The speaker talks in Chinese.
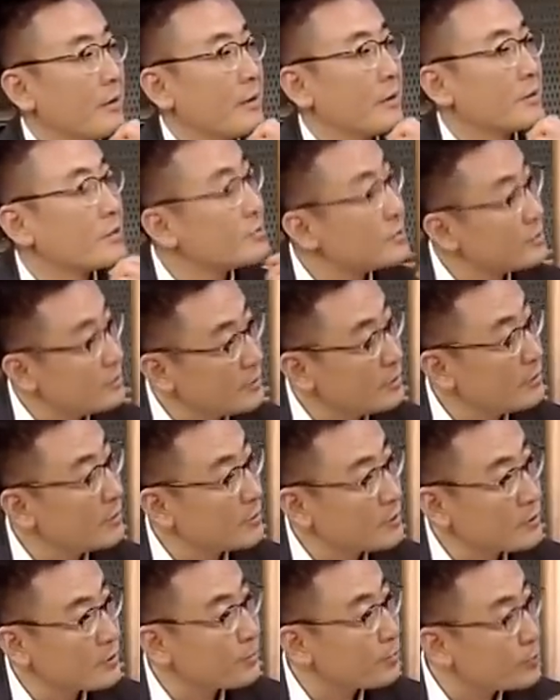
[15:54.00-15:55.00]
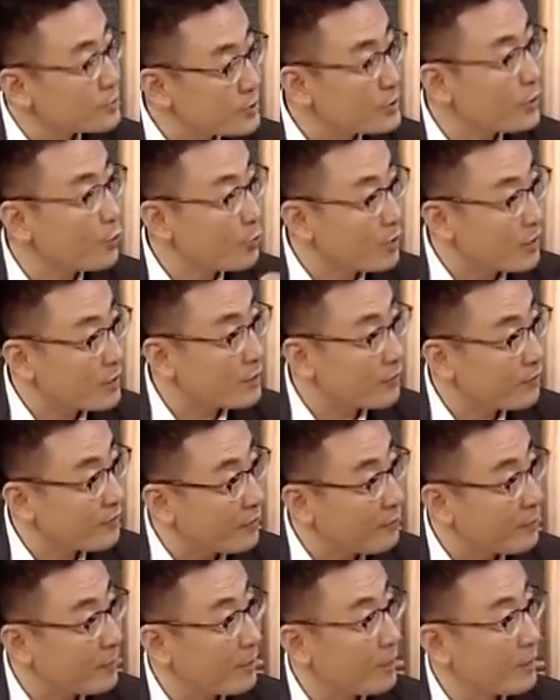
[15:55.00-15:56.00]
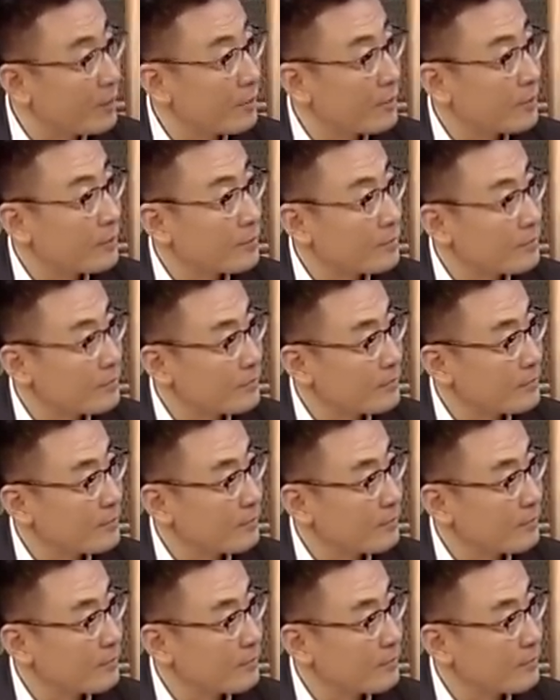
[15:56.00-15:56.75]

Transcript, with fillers: 啊，是不是逗哏的翻吗？不是，